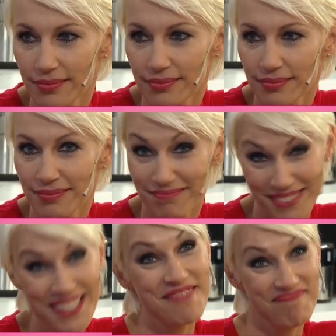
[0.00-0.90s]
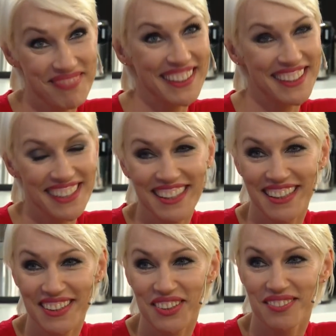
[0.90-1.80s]
¿No? Sí, en
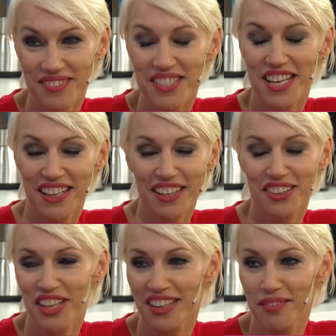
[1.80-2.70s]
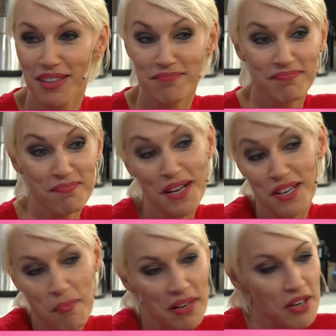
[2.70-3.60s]
la historia también. Eh,
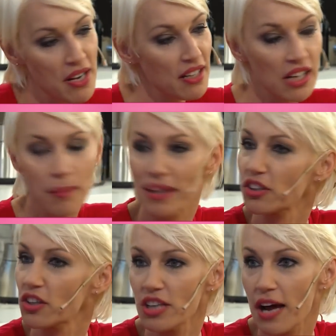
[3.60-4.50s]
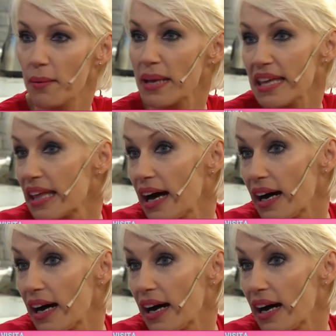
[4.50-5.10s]
bueno, eh, pero es lo, lo, que, pasa que las que